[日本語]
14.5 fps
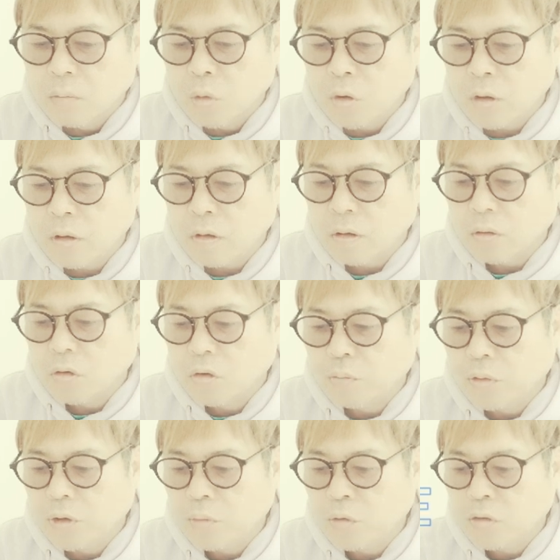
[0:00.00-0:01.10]
モネちゃんの
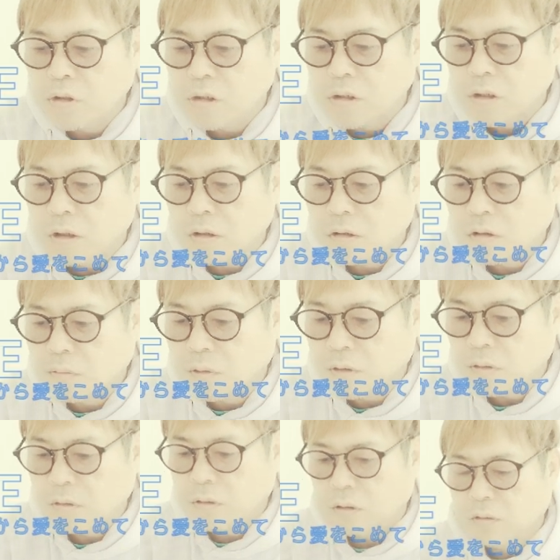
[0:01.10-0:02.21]
美文字にアンチ
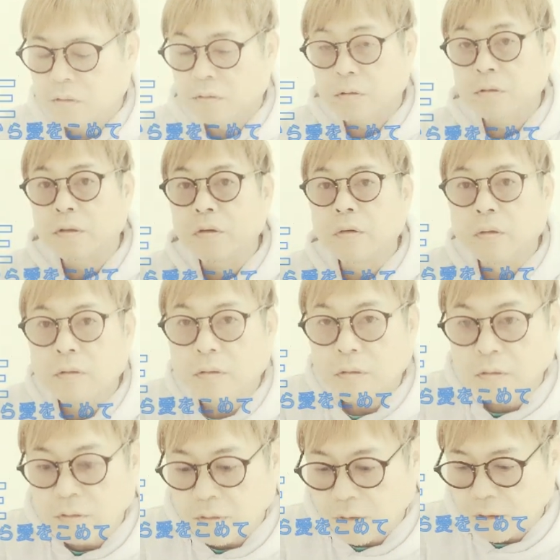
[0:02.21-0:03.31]
爆発っていうやつです